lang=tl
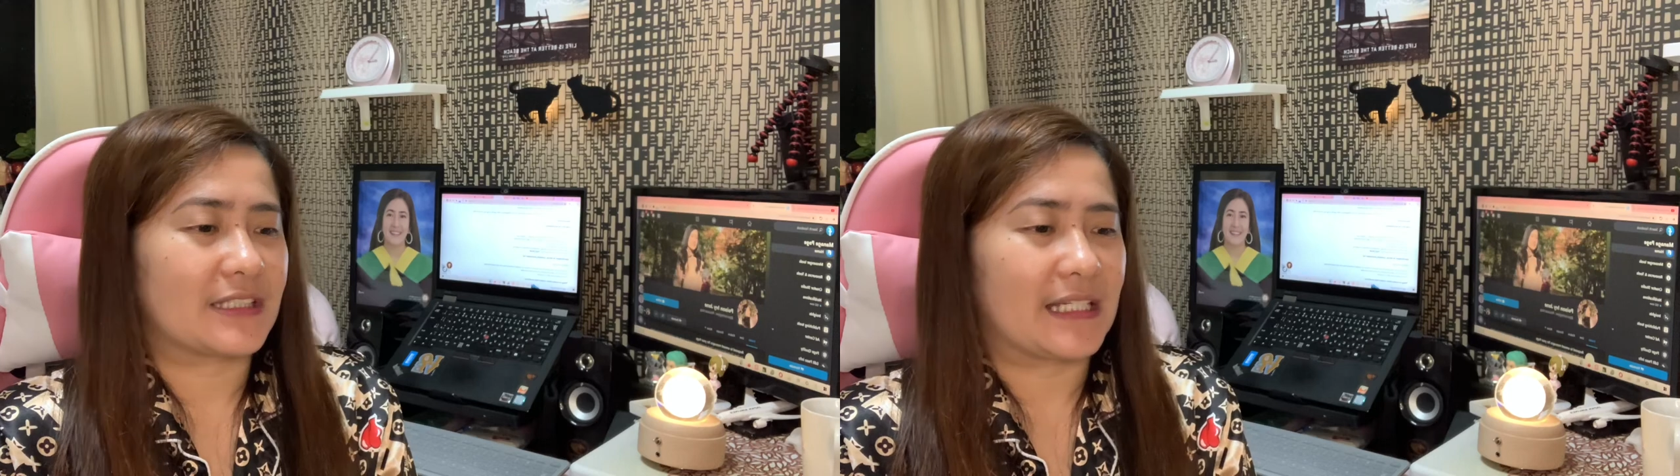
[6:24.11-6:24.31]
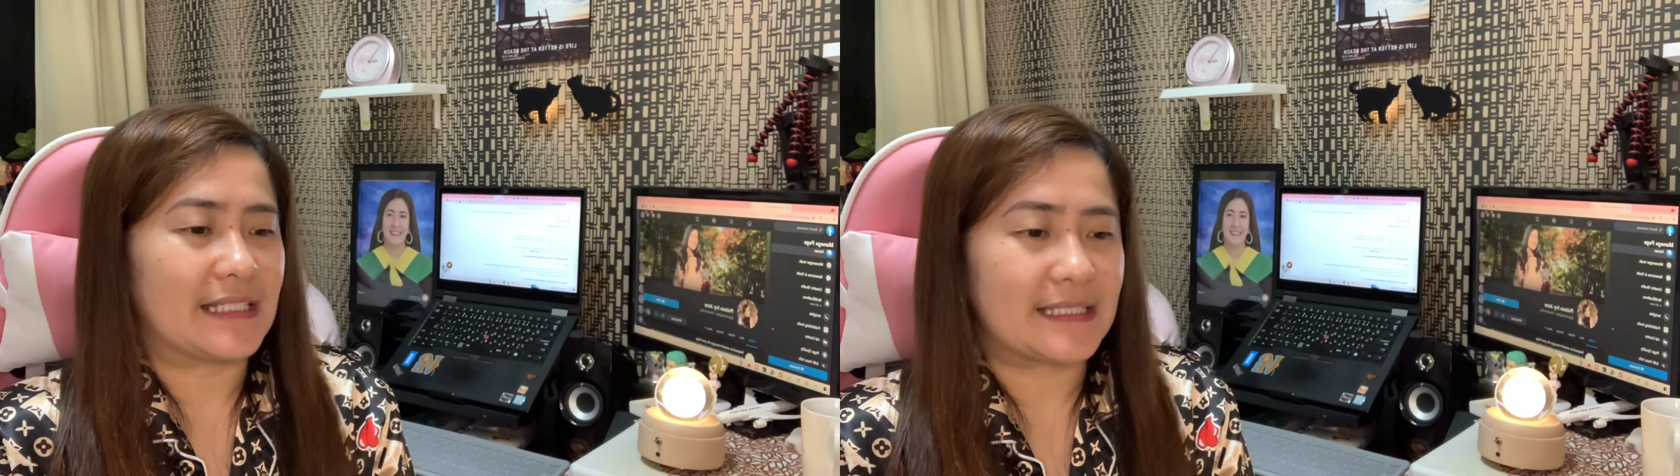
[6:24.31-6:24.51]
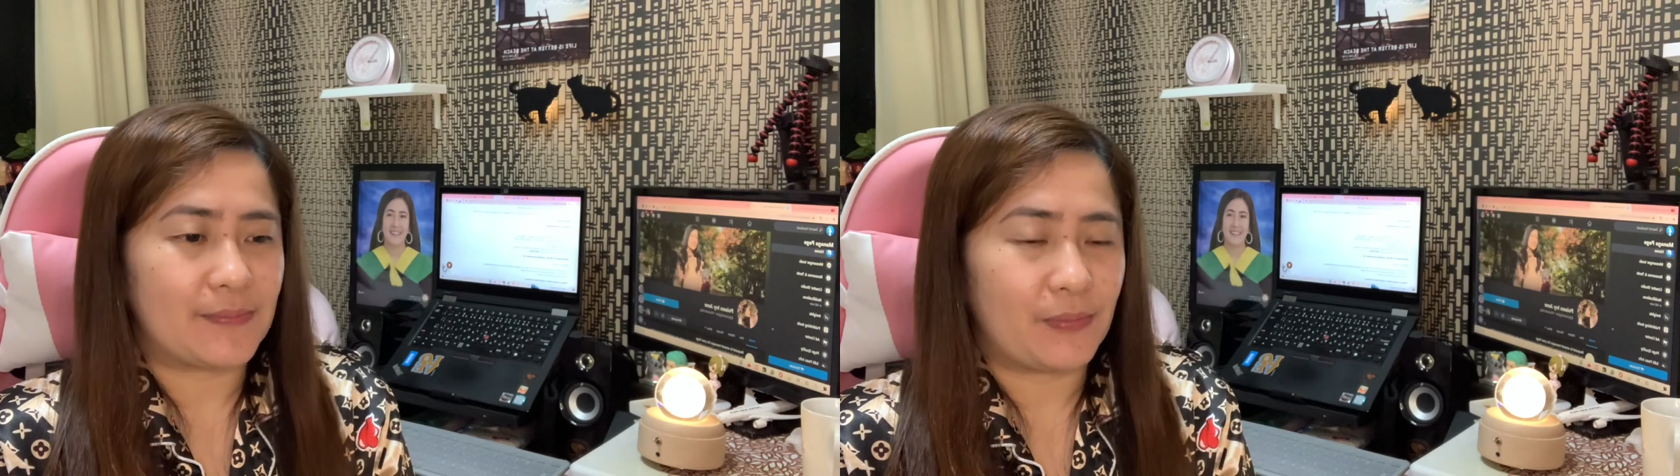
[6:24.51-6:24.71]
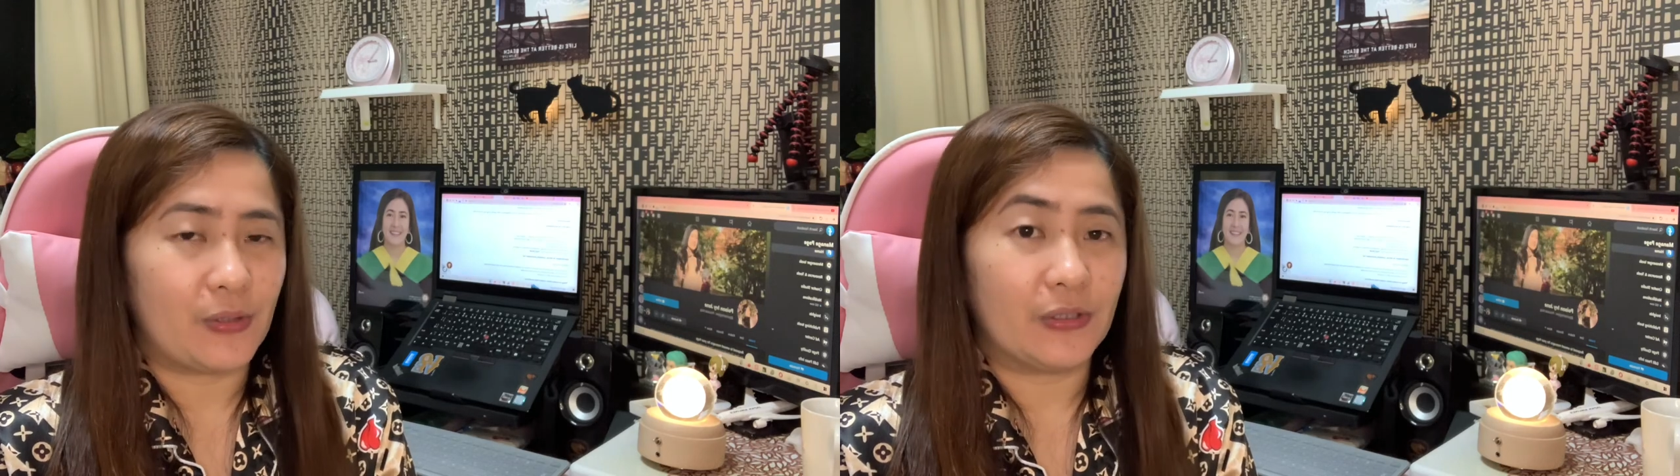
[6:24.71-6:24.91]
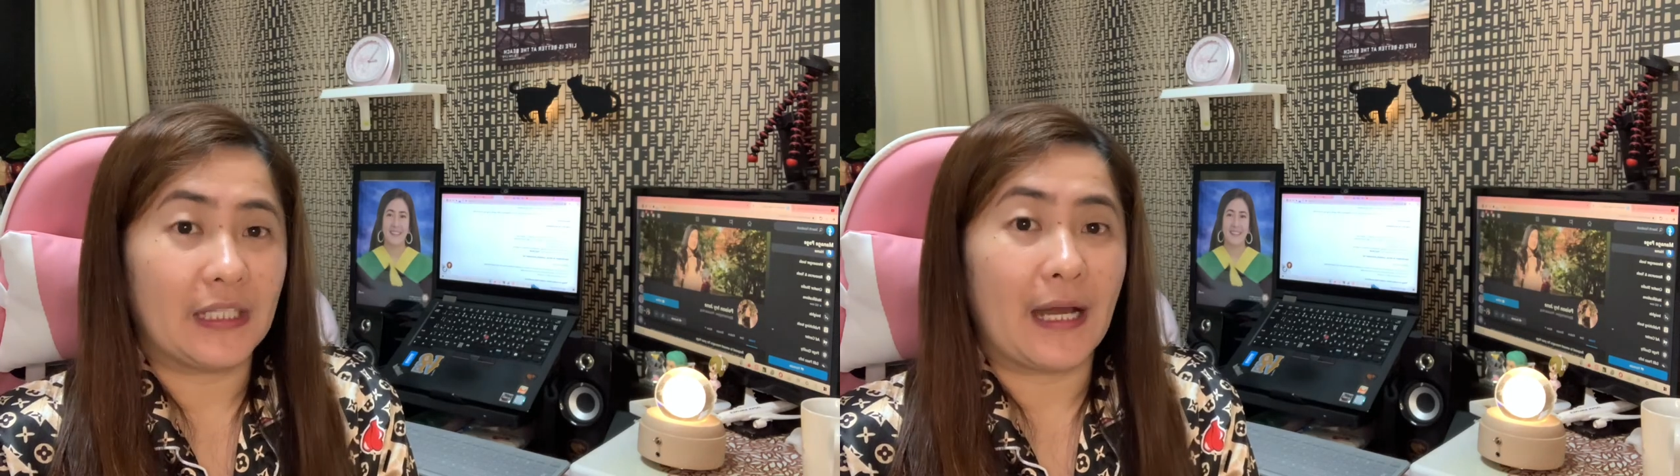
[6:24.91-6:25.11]
Kasi
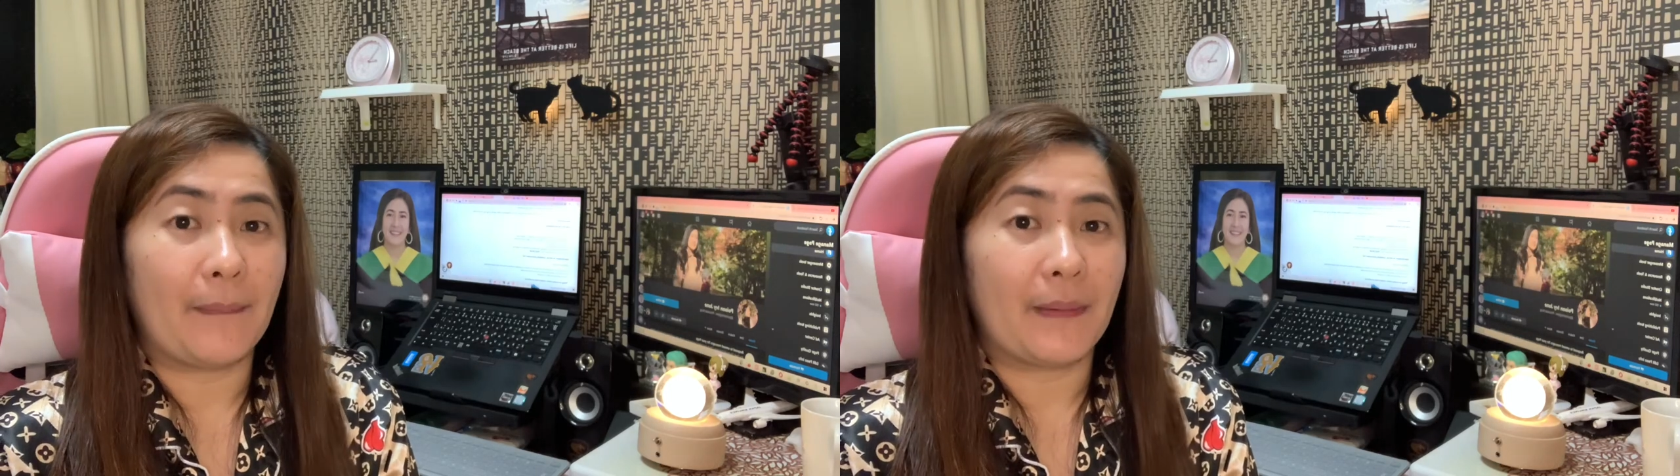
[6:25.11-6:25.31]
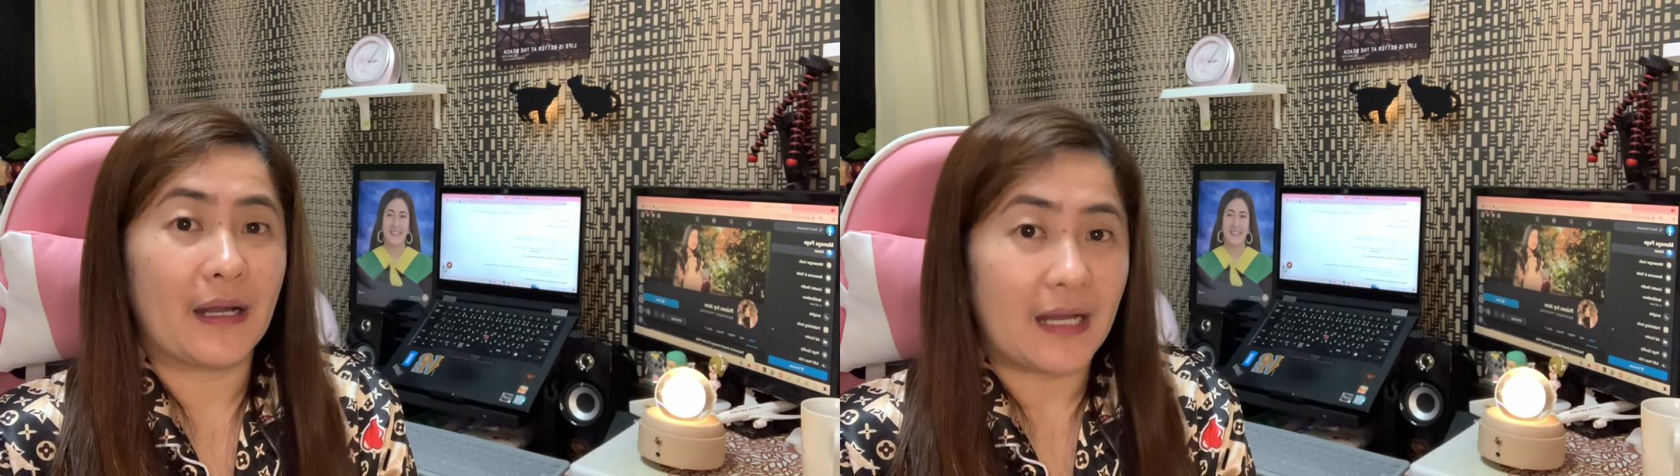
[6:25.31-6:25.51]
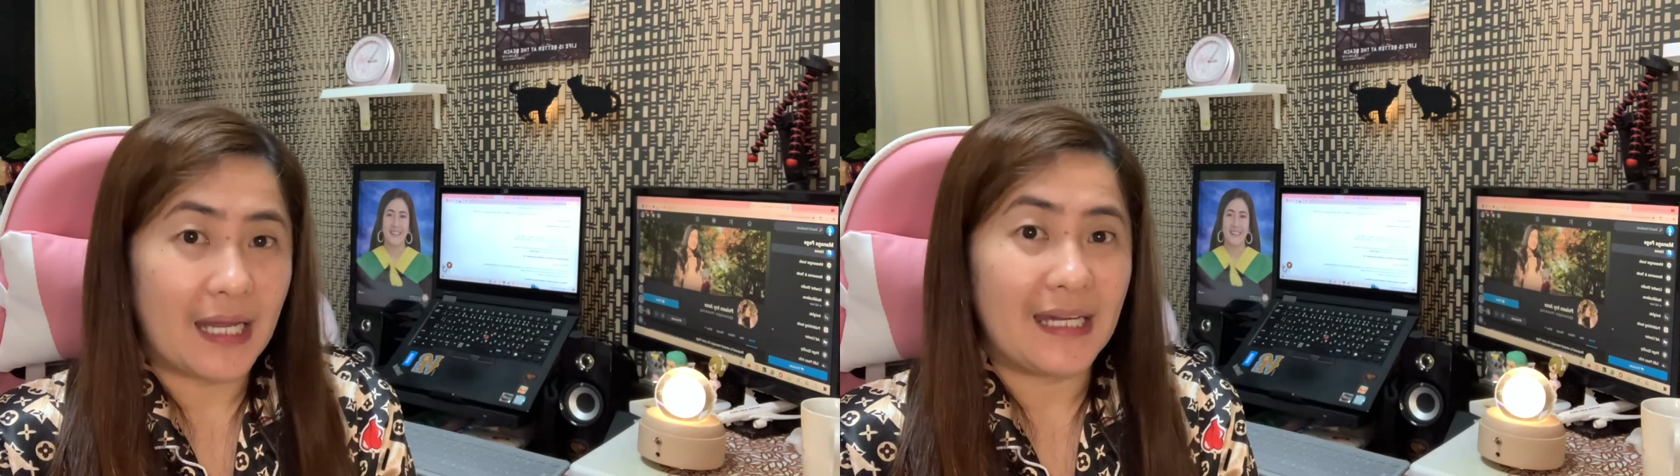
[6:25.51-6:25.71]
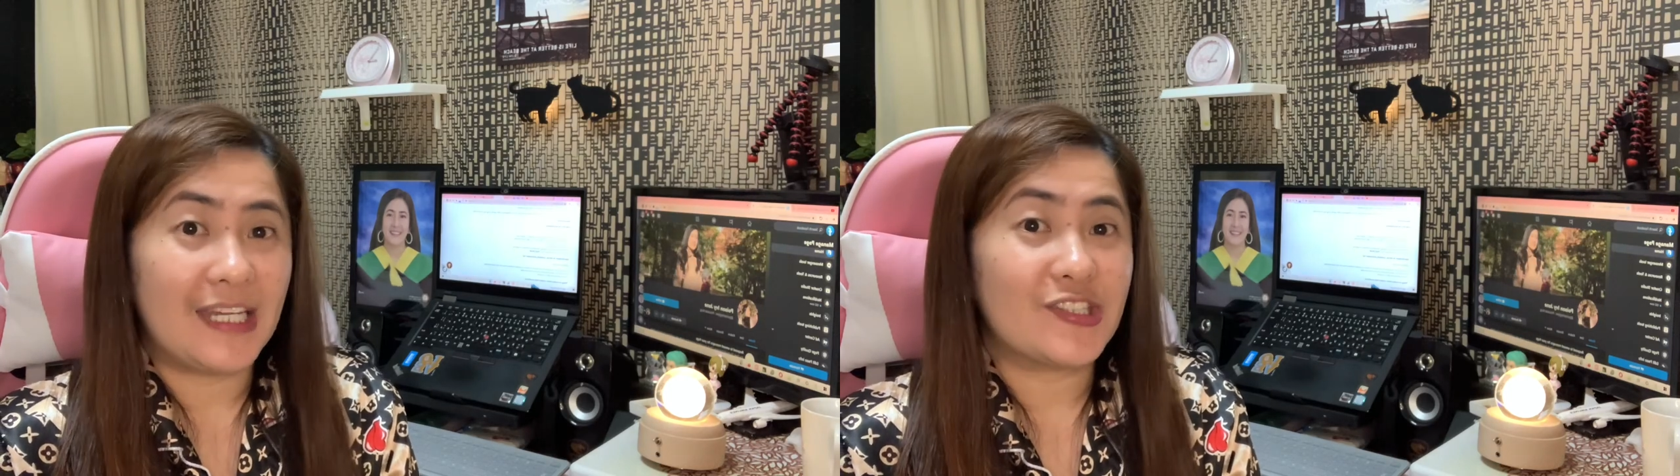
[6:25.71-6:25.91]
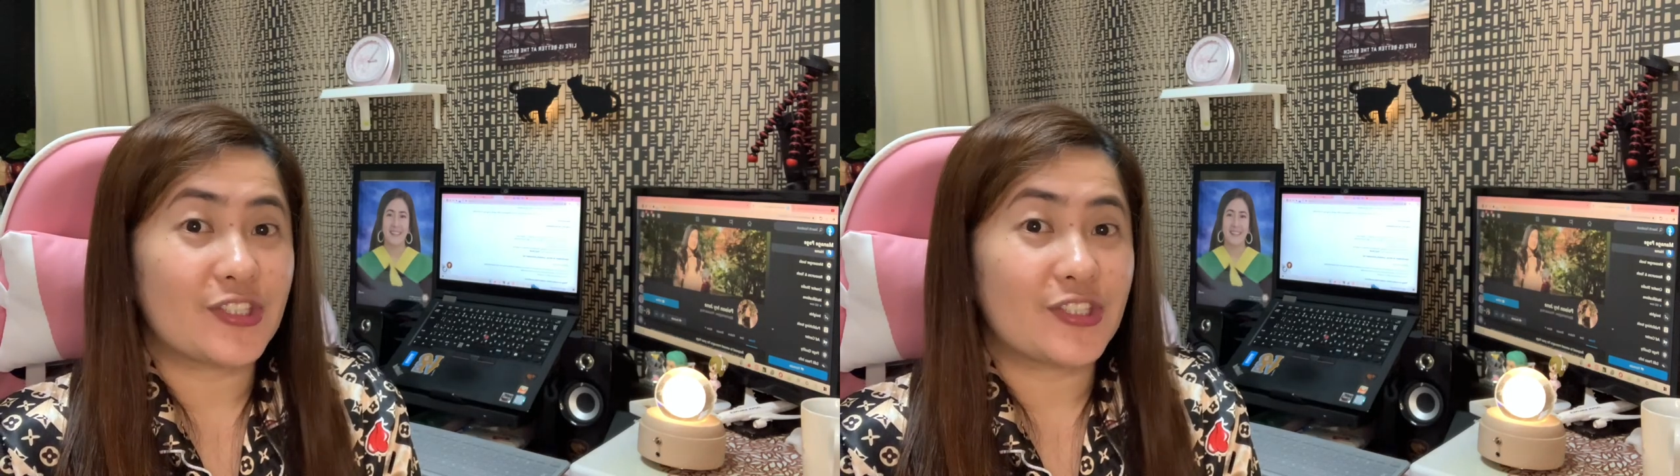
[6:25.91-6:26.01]
po, nakapag-college